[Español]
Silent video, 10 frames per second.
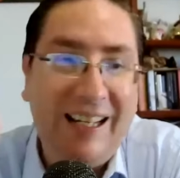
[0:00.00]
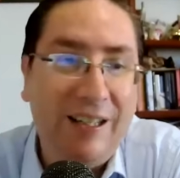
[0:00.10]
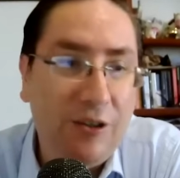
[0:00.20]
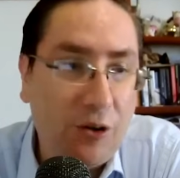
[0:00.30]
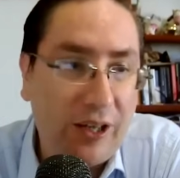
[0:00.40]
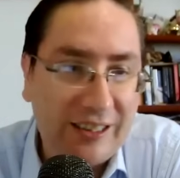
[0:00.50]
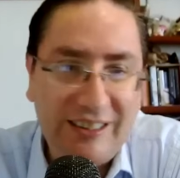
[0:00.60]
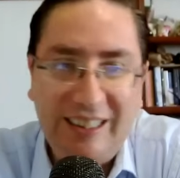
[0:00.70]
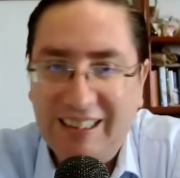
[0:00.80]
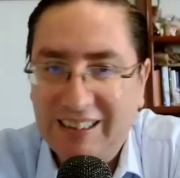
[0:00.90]
en
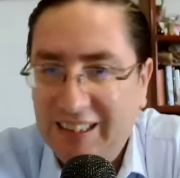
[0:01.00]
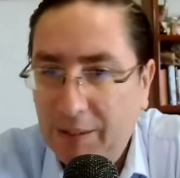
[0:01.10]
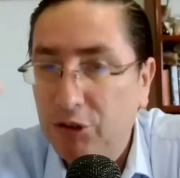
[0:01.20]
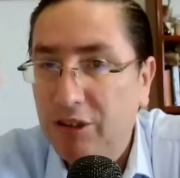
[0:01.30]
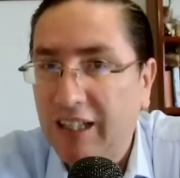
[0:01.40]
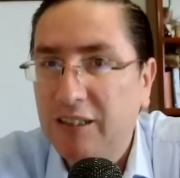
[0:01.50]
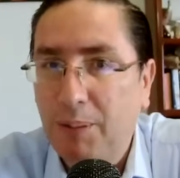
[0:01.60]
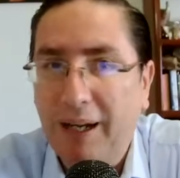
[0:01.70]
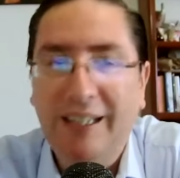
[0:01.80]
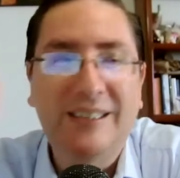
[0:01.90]
todas. Necesitamos
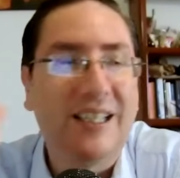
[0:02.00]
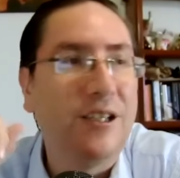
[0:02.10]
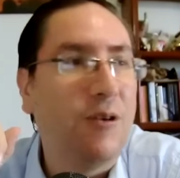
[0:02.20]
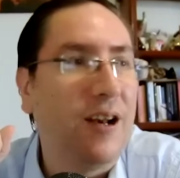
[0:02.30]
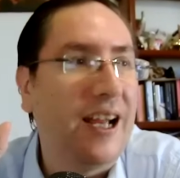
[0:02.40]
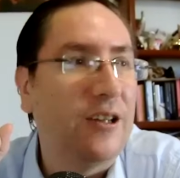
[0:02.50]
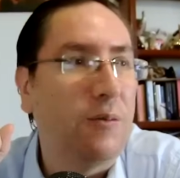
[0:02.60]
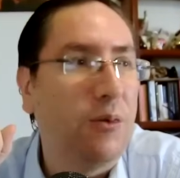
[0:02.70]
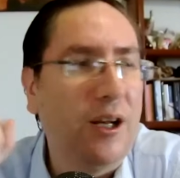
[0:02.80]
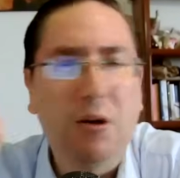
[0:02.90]
transparencia, dijo
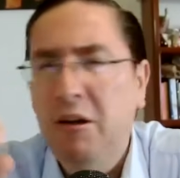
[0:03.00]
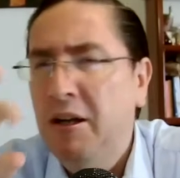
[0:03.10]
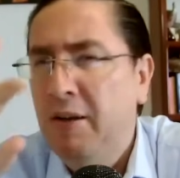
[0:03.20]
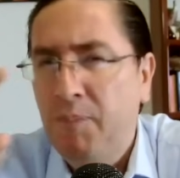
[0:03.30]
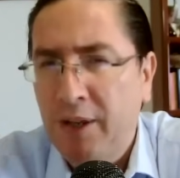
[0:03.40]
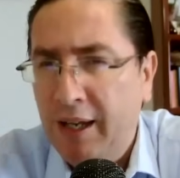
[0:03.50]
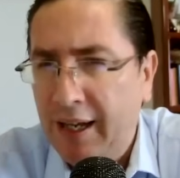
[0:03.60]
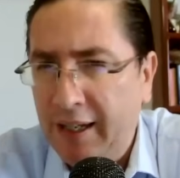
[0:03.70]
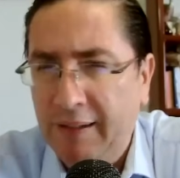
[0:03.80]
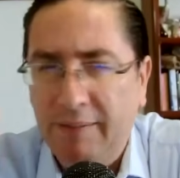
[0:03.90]
Alejandro Moreno.
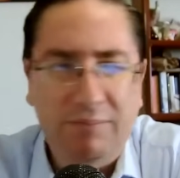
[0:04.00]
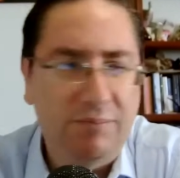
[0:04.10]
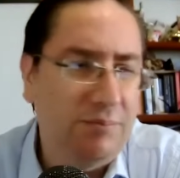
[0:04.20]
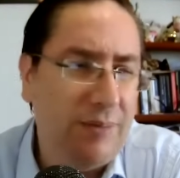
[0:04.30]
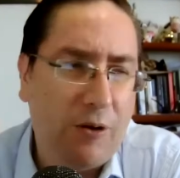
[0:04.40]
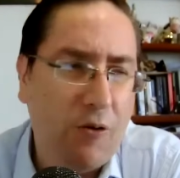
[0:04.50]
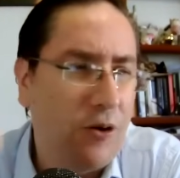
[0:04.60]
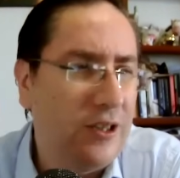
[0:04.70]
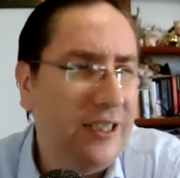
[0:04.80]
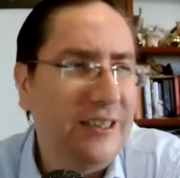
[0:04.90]
Eh, Marco
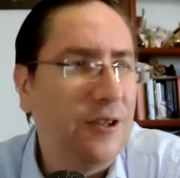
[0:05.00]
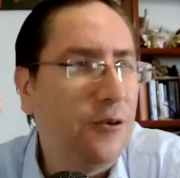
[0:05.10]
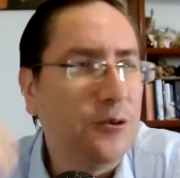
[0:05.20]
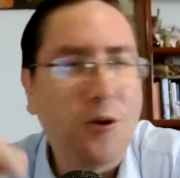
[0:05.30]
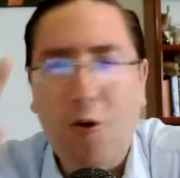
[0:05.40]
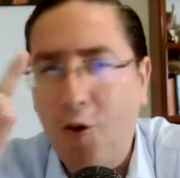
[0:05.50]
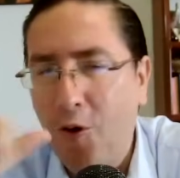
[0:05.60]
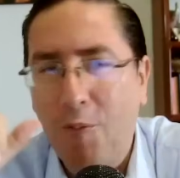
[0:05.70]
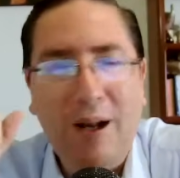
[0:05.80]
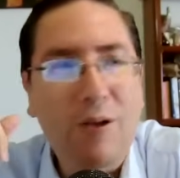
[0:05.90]
Cortés, incluso,
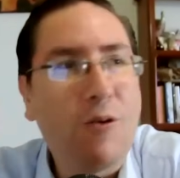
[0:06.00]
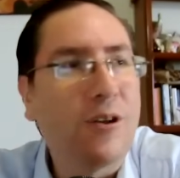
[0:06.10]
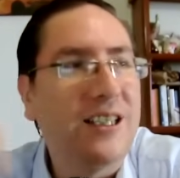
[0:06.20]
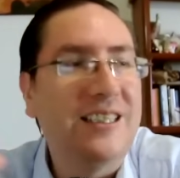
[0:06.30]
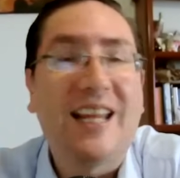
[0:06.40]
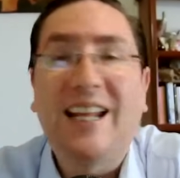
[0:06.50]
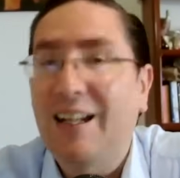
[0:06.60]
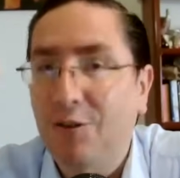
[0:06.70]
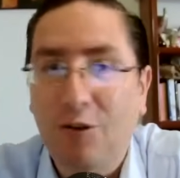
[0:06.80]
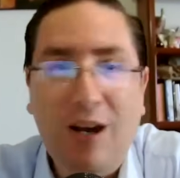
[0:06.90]
ojo, Marco Cortés ya
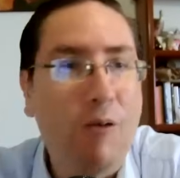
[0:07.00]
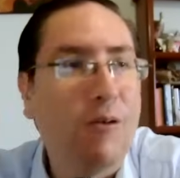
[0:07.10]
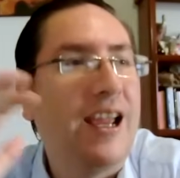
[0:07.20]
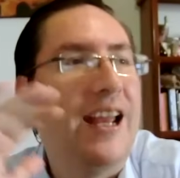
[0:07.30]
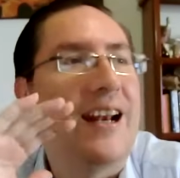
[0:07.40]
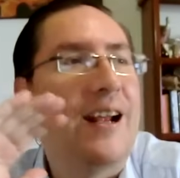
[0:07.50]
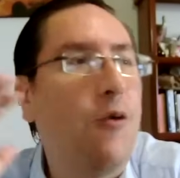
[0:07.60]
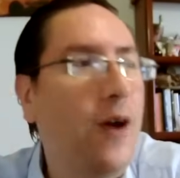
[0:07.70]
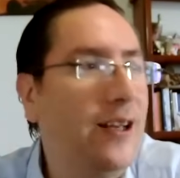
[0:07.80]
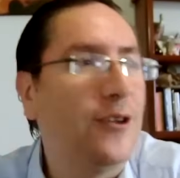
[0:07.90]
adelantó que aunque el
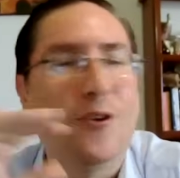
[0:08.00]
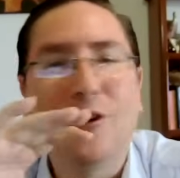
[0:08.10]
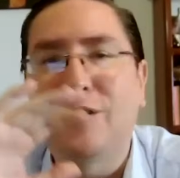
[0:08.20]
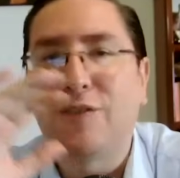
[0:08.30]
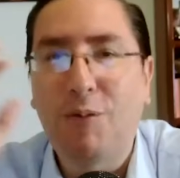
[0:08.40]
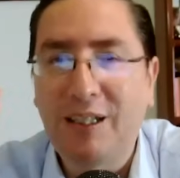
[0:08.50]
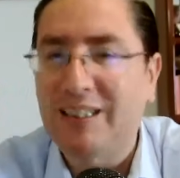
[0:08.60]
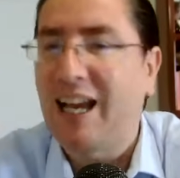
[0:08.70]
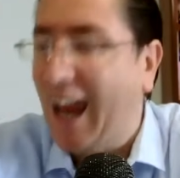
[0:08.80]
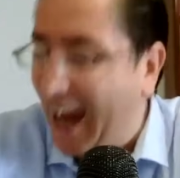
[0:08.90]
recuento no les
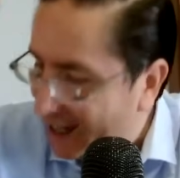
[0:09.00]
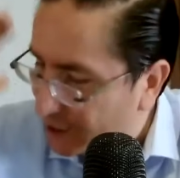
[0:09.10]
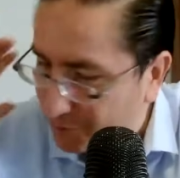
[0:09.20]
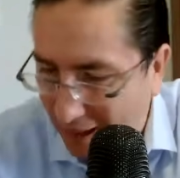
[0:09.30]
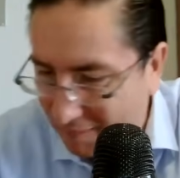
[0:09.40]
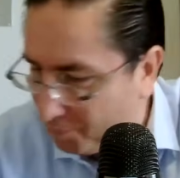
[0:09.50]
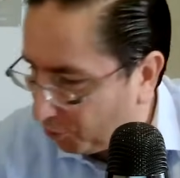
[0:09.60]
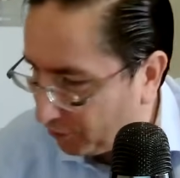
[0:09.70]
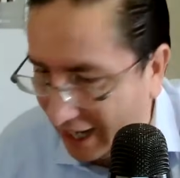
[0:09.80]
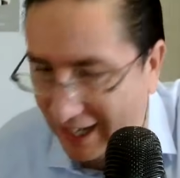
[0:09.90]
favorezca, ellos van a
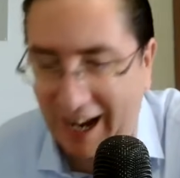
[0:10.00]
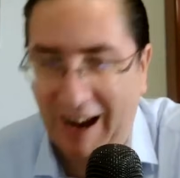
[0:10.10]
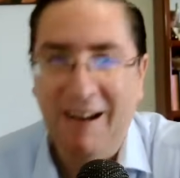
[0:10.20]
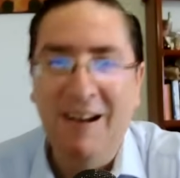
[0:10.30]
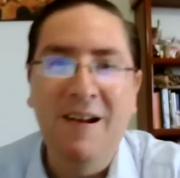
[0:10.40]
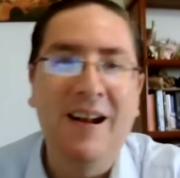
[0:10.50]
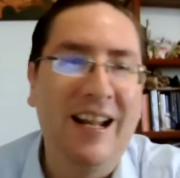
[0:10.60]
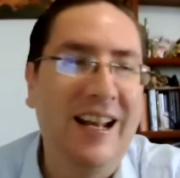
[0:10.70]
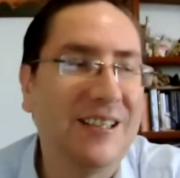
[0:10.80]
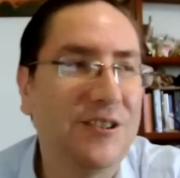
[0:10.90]
impugnar la,
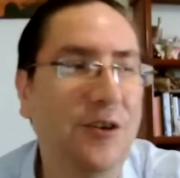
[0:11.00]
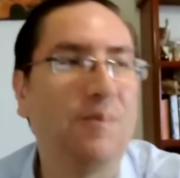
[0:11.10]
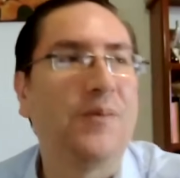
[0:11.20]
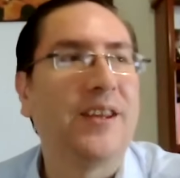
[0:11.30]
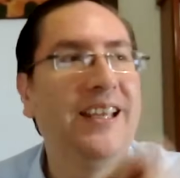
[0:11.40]
elección.